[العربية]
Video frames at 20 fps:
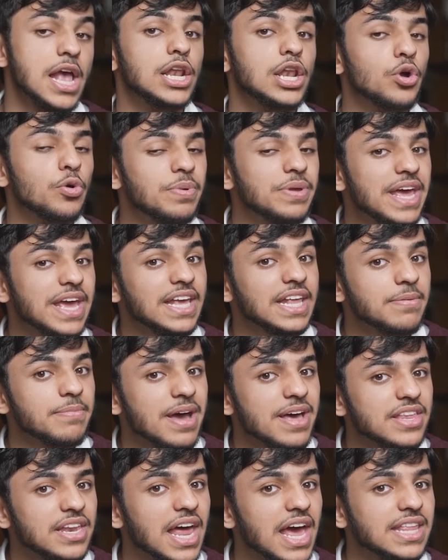لو بنقلب
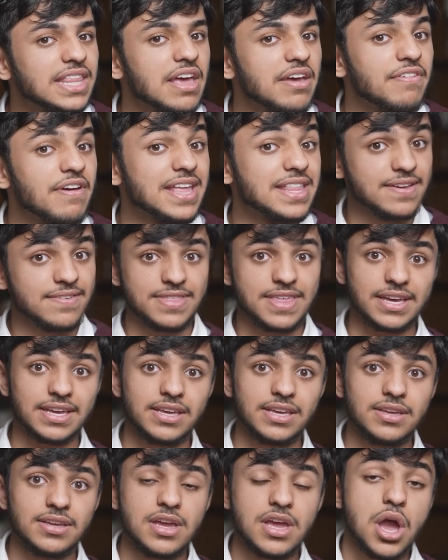هذا الهدف هدف
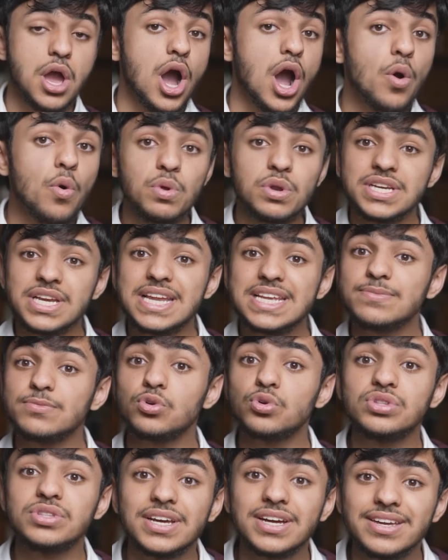ذكي اول شيء لازم
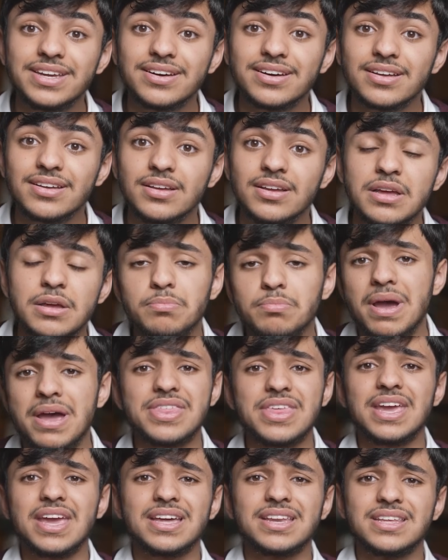نكون دقيق
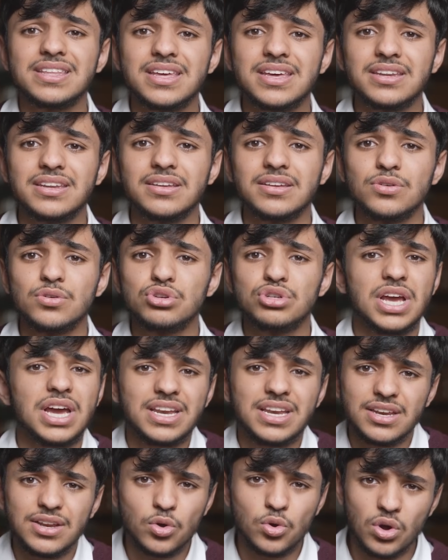ماذا يعني ثري وش
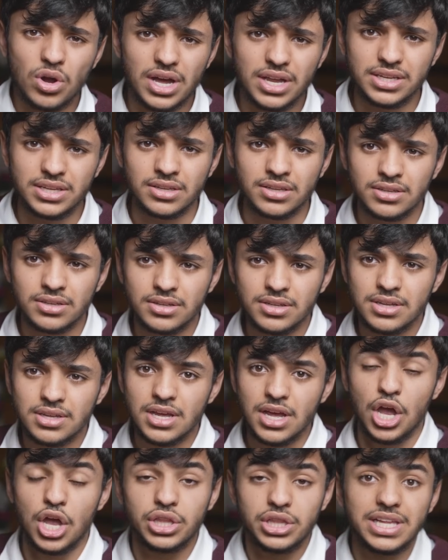يعني ان اكون غني
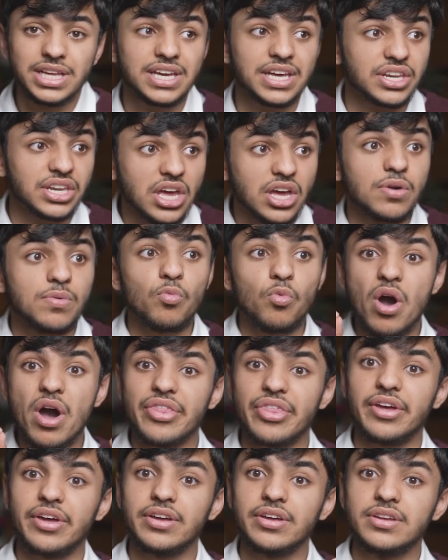حط لك رقم
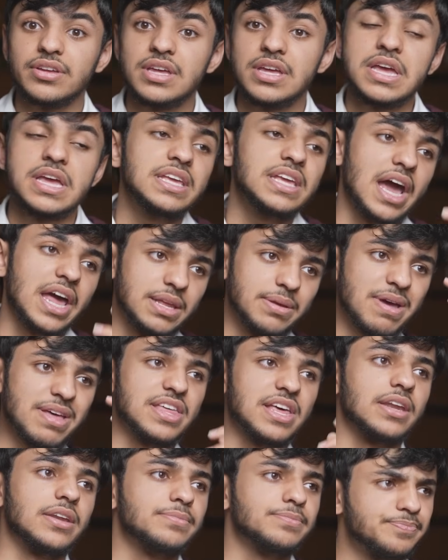واضح يعني
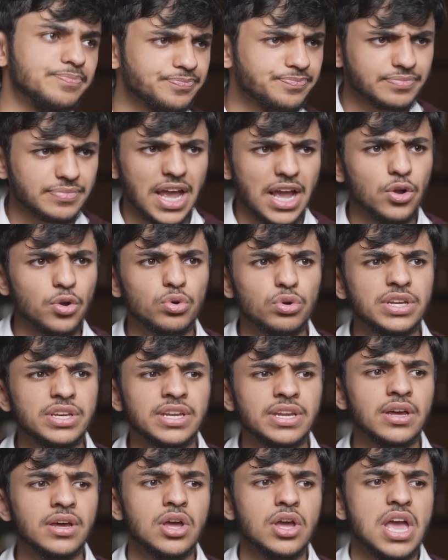مثلا حنقول
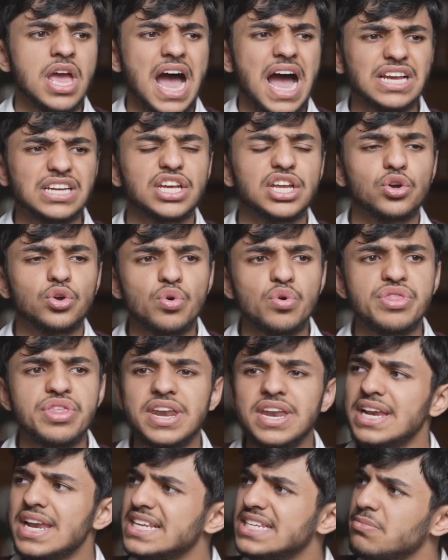انه عشان اكون
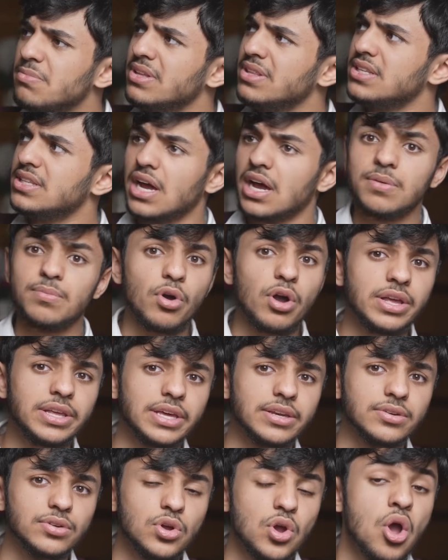ثري لازم عندي دخل
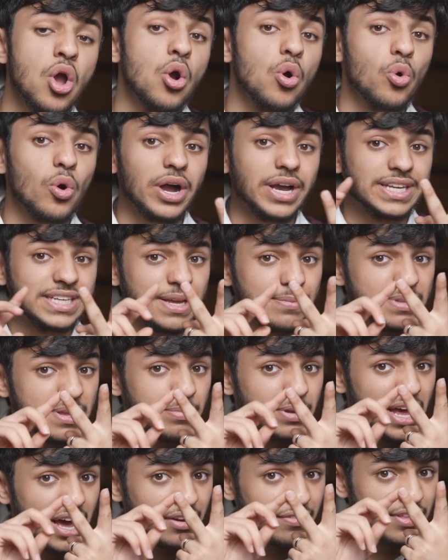معين وحين نبدا
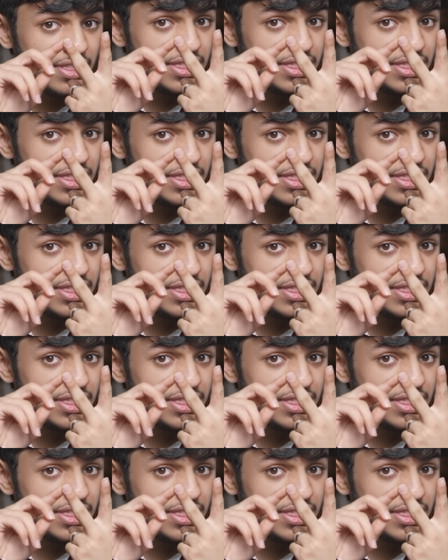بالحرف